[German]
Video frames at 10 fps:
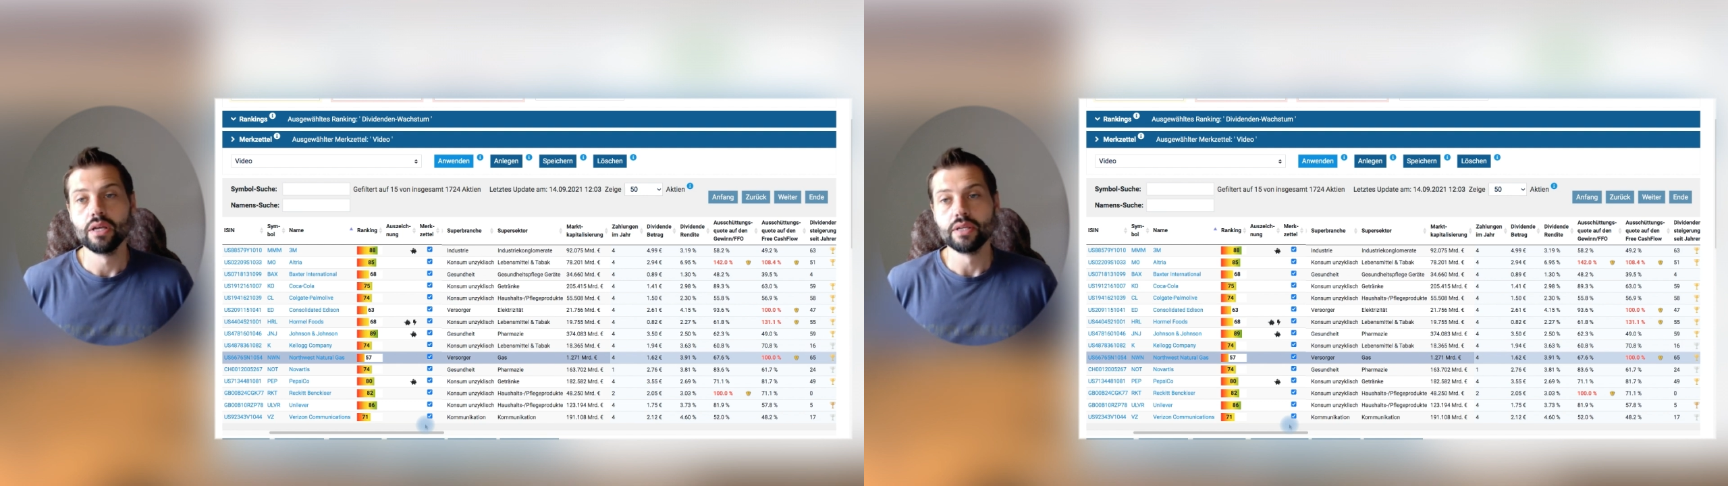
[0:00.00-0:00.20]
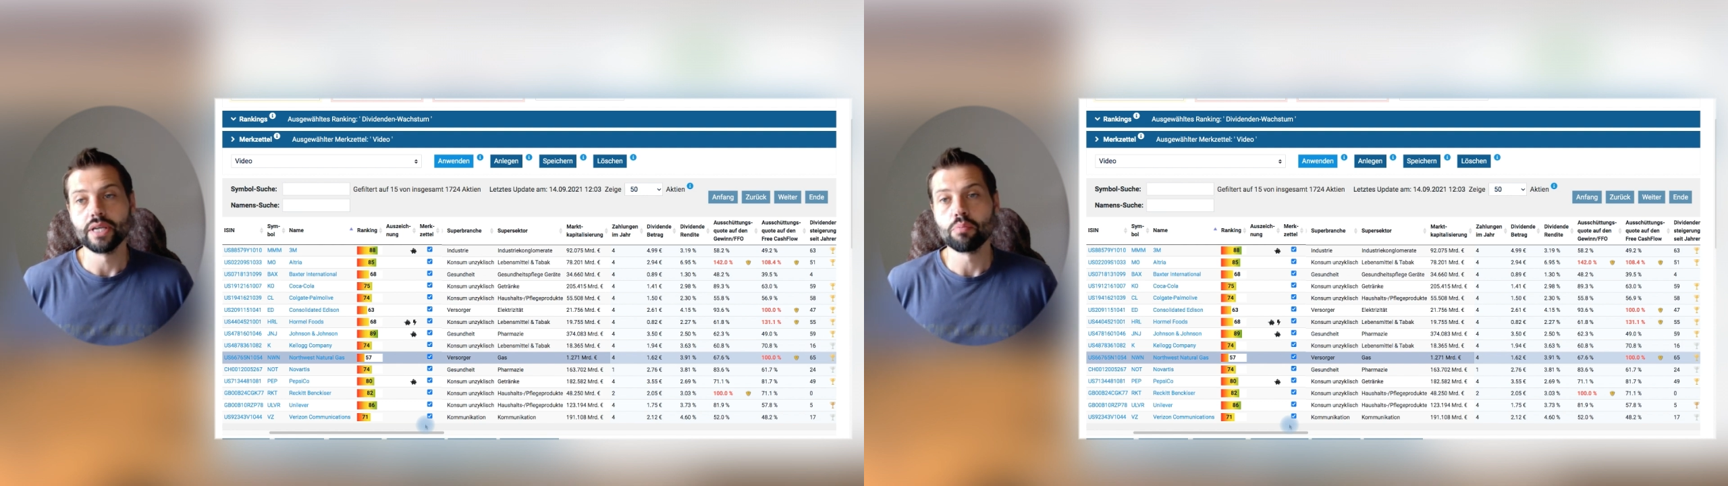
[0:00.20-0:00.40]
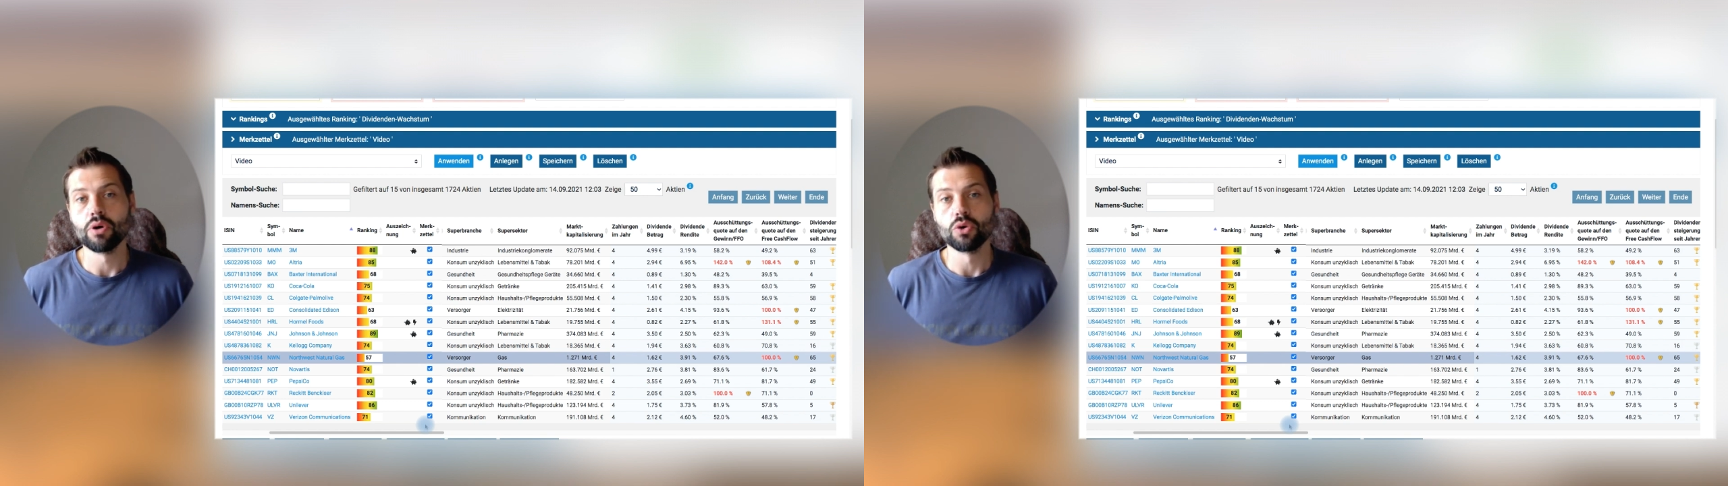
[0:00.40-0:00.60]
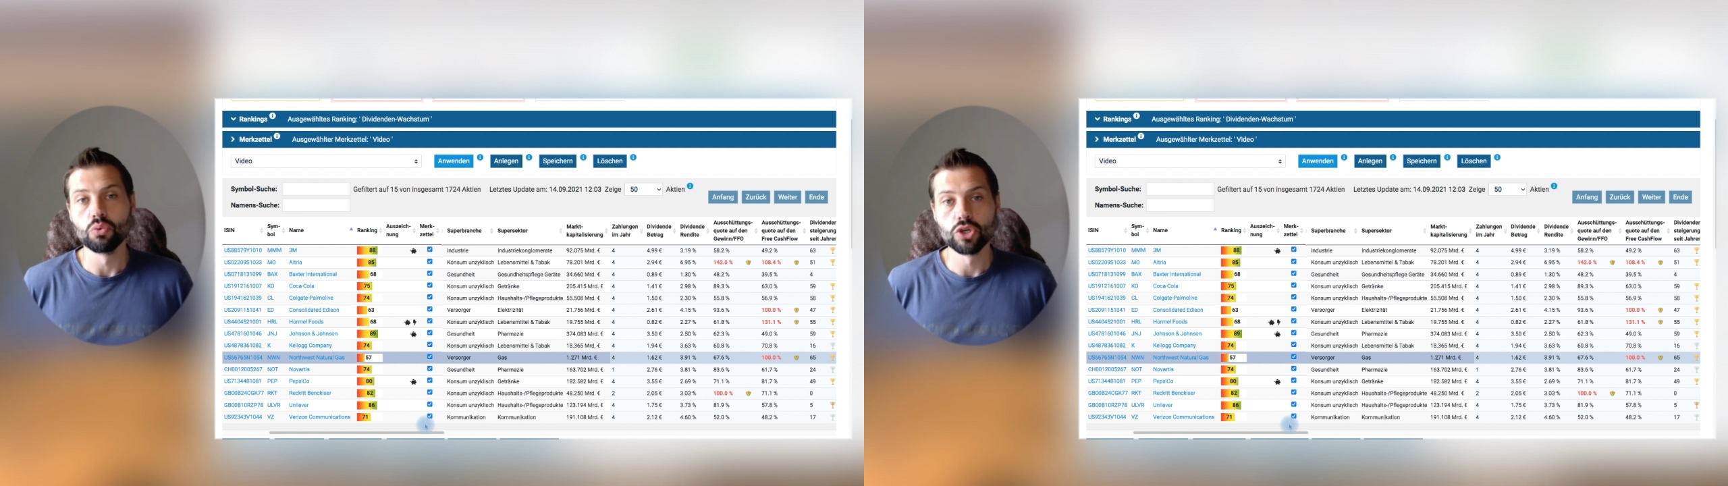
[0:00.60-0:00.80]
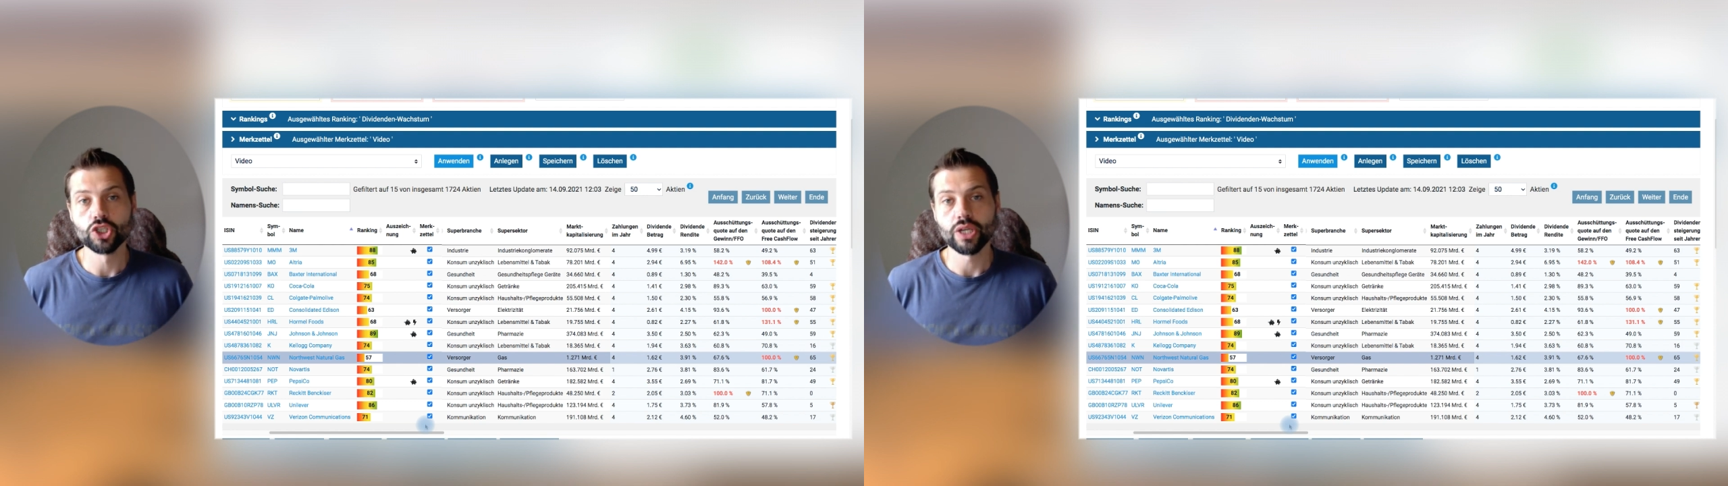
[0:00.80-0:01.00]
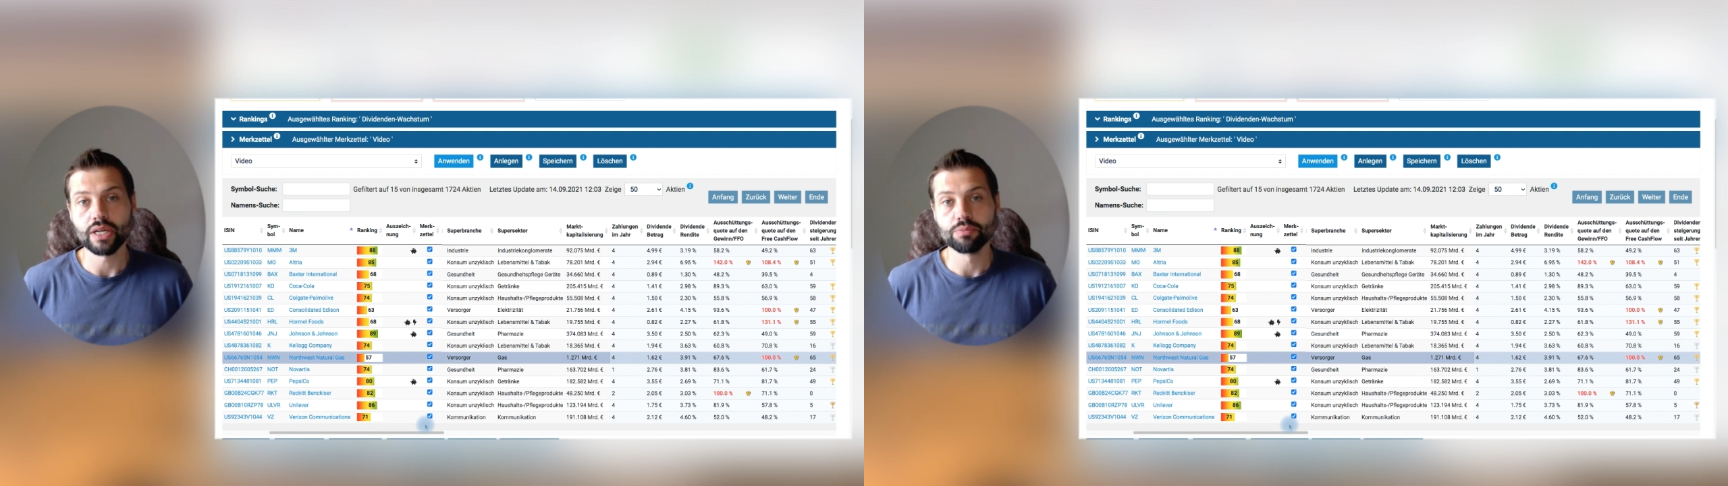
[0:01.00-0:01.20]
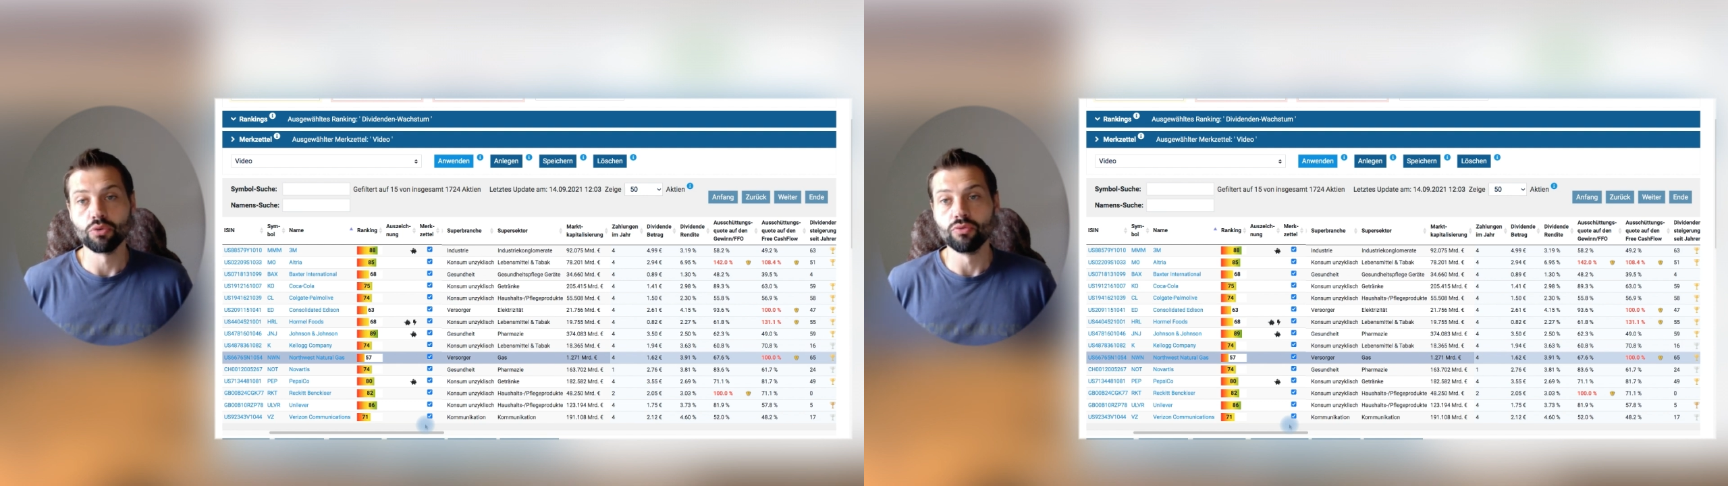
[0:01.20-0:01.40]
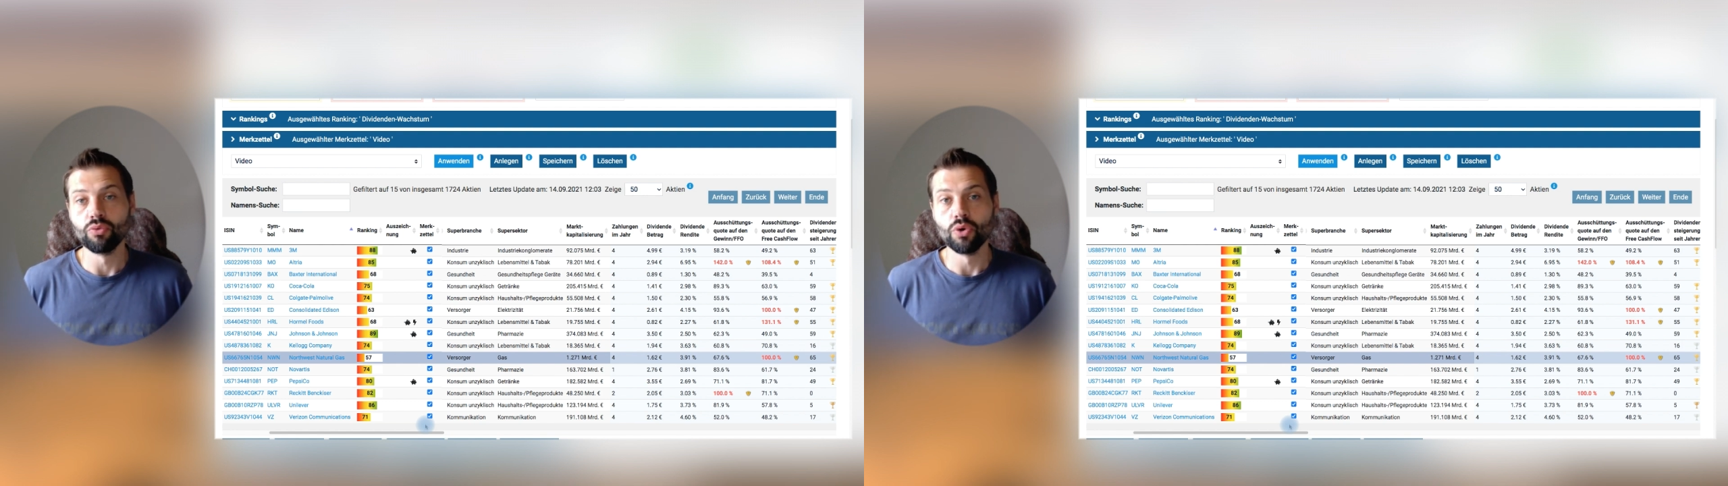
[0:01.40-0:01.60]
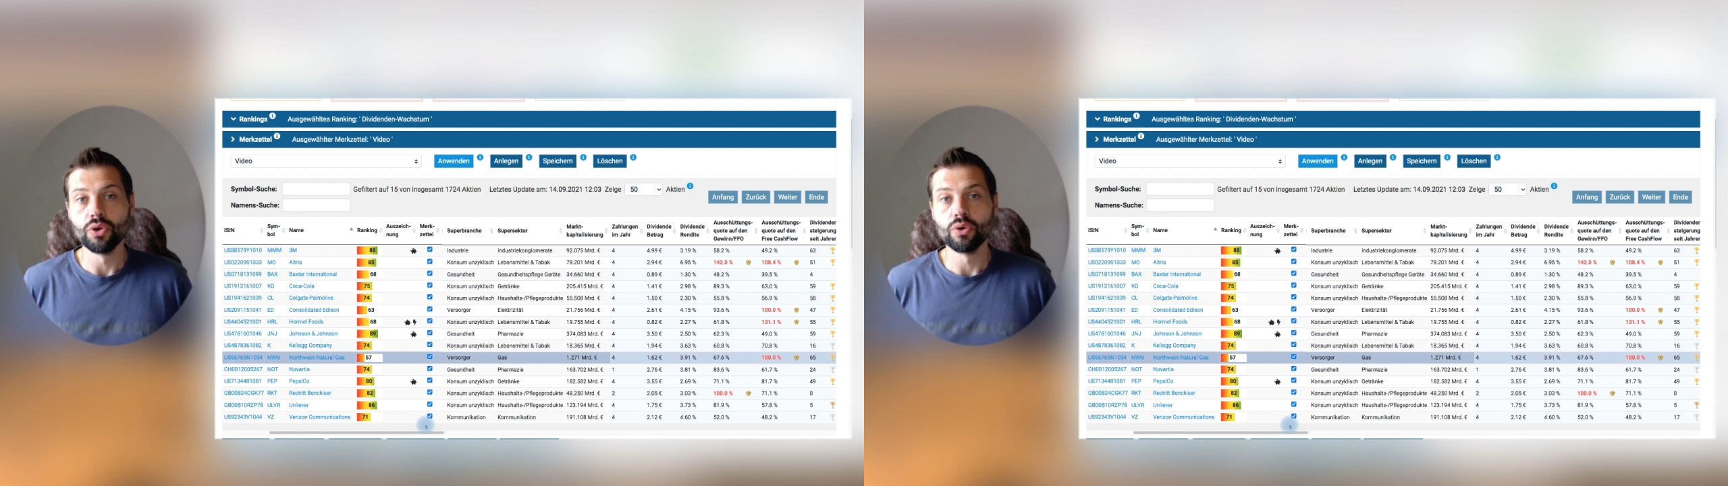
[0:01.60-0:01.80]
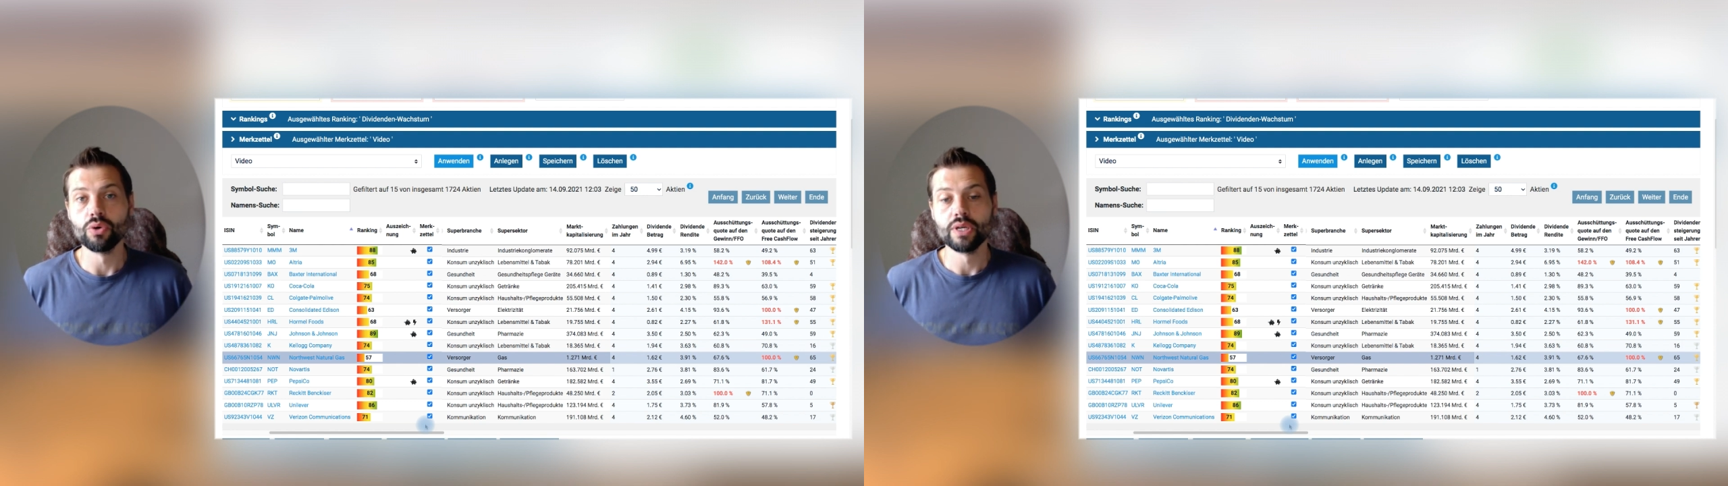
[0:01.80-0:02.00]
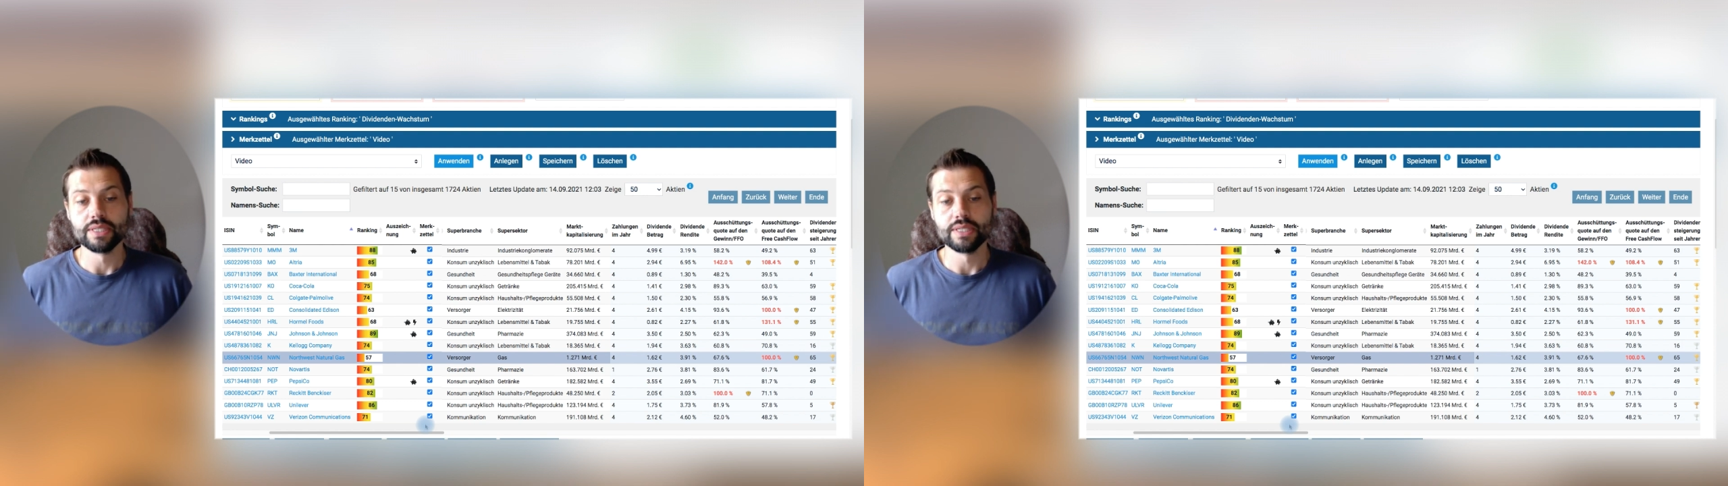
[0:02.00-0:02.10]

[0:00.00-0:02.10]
ich sag mal, Ruhestandsportfolio